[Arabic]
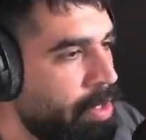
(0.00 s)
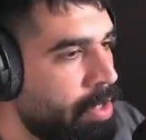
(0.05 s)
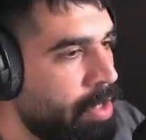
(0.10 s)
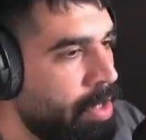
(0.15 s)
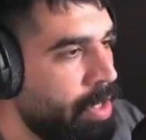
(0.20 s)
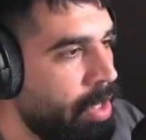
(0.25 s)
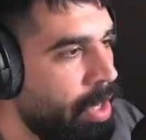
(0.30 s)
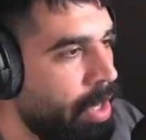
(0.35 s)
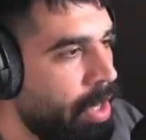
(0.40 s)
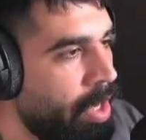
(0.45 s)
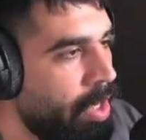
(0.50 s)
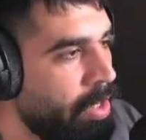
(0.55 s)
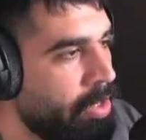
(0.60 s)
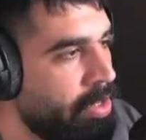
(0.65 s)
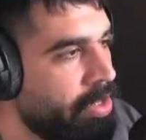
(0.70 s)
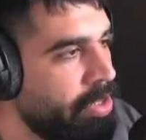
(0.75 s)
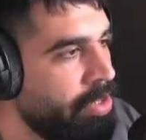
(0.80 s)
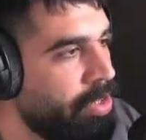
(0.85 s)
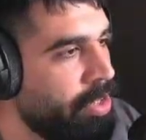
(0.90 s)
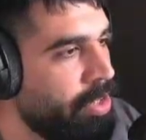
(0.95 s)
ها
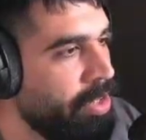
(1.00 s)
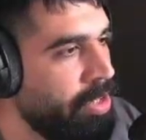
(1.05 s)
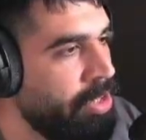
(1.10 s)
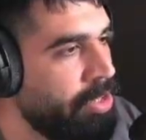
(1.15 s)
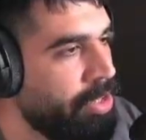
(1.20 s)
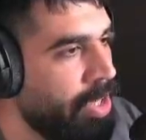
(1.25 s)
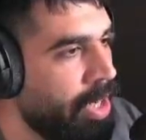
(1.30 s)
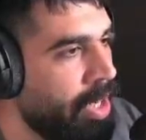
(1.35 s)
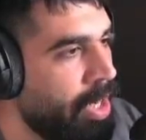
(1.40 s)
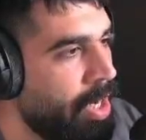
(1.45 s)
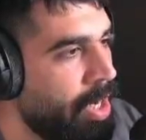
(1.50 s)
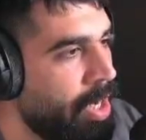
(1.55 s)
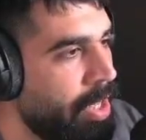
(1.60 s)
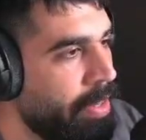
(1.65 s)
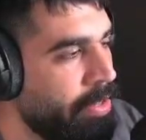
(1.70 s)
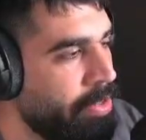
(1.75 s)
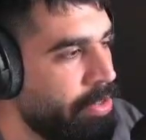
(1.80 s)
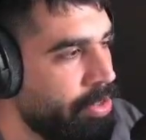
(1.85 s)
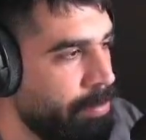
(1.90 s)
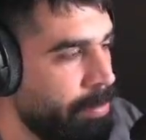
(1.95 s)
تجي تعيش على
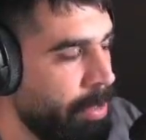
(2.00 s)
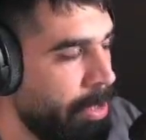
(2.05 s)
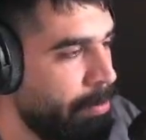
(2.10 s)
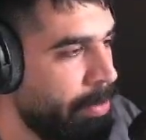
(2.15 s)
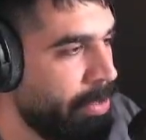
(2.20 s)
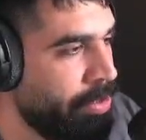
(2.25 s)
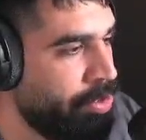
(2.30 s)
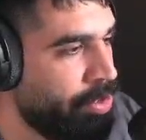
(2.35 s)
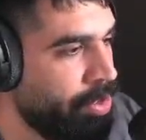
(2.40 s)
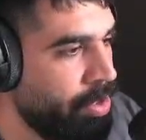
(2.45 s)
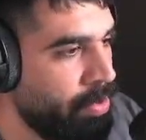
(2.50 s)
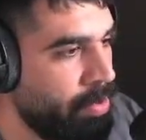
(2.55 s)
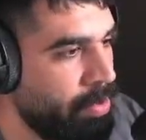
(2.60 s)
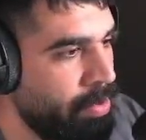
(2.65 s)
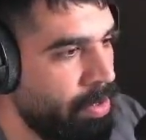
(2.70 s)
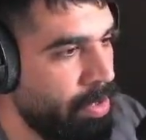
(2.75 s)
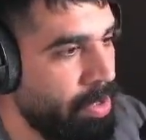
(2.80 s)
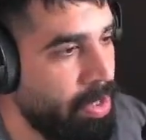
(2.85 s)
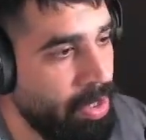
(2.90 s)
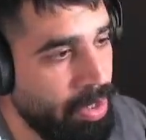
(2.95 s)
هذا الجبل بس
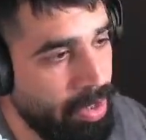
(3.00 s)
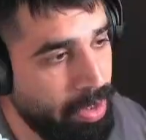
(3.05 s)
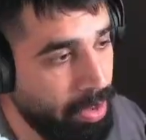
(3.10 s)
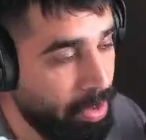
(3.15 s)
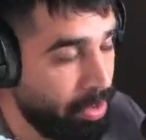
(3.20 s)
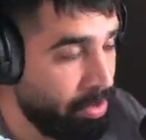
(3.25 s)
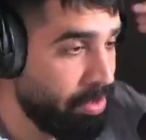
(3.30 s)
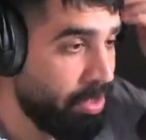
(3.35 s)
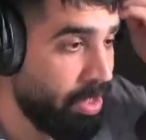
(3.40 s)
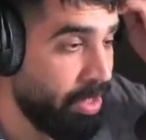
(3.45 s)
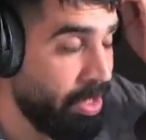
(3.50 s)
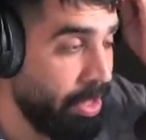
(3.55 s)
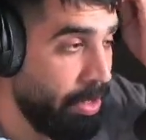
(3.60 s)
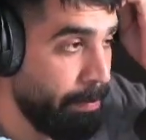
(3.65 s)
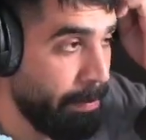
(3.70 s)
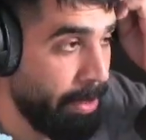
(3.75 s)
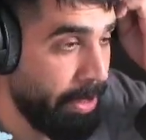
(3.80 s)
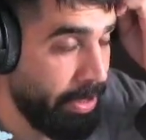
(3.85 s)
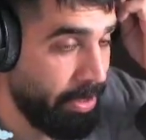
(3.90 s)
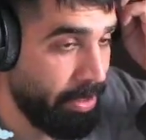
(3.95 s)
شنو ينقصك
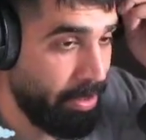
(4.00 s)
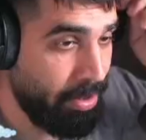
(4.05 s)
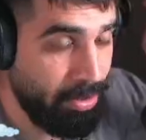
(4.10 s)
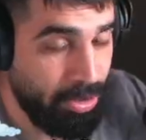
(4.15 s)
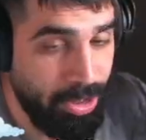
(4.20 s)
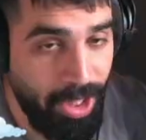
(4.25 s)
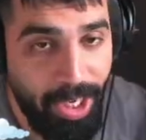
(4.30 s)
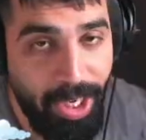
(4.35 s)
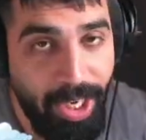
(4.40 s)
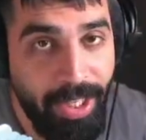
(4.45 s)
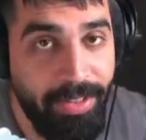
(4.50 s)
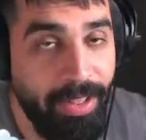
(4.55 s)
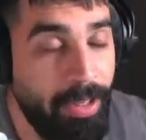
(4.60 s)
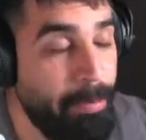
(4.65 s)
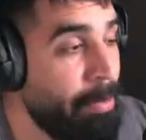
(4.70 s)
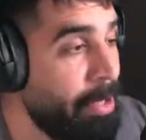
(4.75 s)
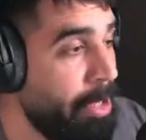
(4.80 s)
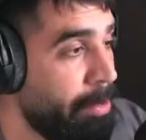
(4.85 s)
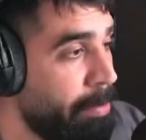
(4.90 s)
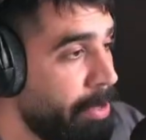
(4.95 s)
المي شغلة
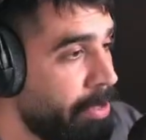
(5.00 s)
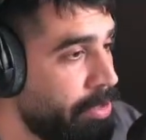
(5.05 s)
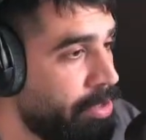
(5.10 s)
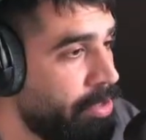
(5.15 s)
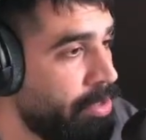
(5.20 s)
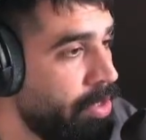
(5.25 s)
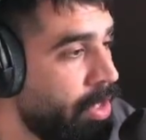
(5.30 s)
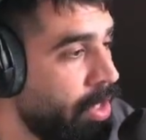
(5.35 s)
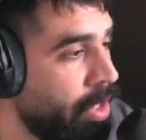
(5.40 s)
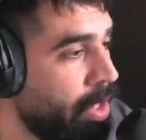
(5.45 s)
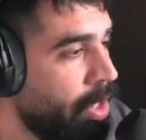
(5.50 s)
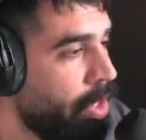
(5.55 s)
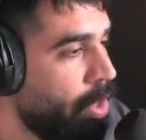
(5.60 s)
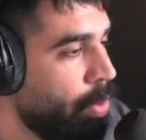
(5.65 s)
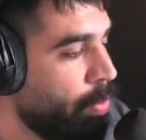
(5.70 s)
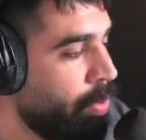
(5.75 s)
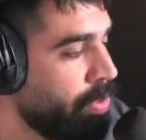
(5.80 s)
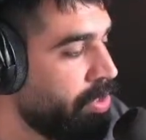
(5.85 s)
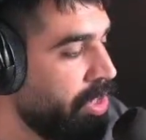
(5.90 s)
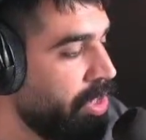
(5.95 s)
المي بس
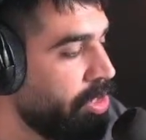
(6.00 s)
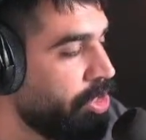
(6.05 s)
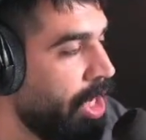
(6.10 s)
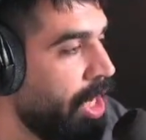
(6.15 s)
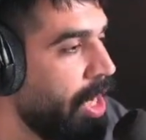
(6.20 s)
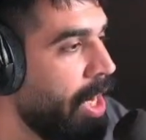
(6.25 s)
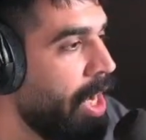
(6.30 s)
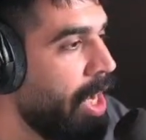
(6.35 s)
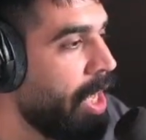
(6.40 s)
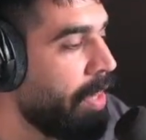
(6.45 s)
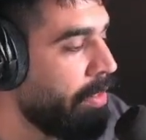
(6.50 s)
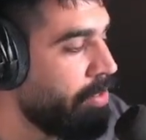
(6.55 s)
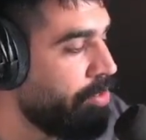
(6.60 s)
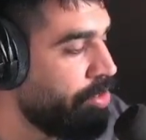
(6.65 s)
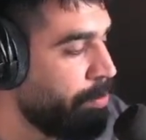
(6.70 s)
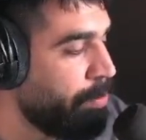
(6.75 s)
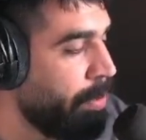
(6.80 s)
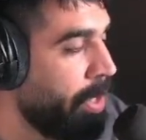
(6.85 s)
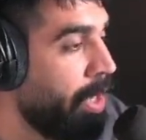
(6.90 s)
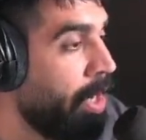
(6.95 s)
وتعيش على هذا
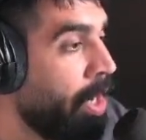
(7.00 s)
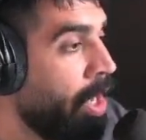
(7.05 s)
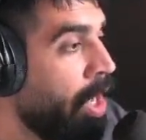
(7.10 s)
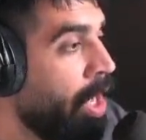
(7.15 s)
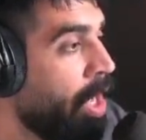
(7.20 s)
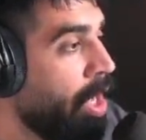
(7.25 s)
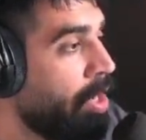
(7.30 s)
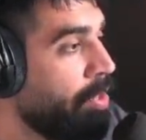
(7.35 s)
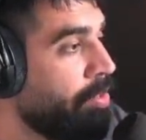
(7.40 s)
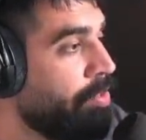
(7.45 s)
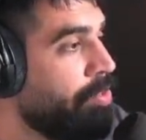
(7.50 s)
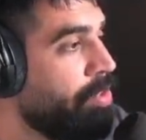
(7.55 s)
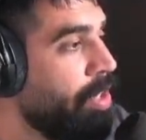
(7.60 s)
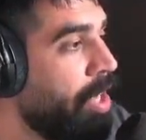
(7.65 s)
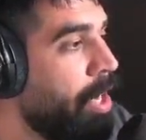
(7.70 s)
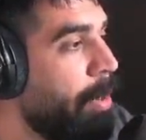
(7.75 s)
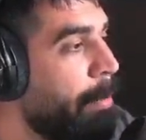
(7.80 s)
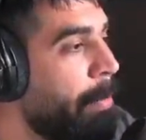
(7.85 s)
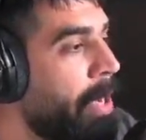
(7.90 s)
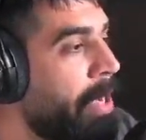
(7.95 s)
الجبل
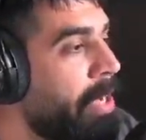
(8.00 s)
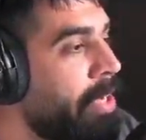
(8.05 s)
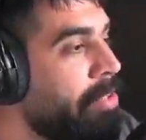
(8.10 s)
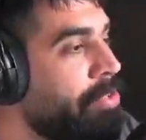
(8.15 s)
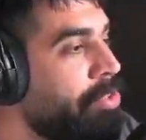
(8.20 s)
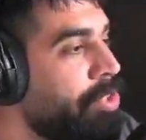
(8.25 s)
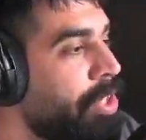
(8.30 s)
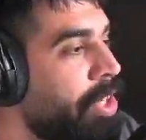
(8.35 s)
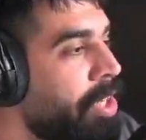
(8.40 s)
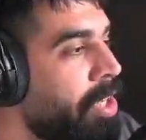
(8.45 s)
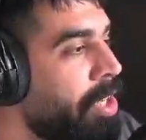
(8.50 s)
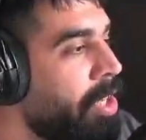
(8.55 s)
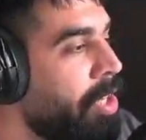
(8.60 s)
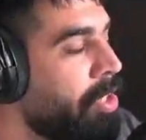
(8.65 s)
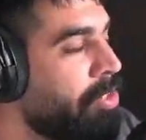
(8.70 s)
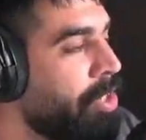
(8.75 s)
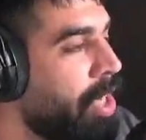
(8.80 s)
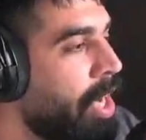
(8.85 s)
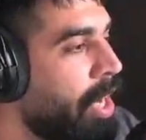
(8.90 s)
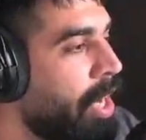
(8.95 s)
زلمة يجي يصعد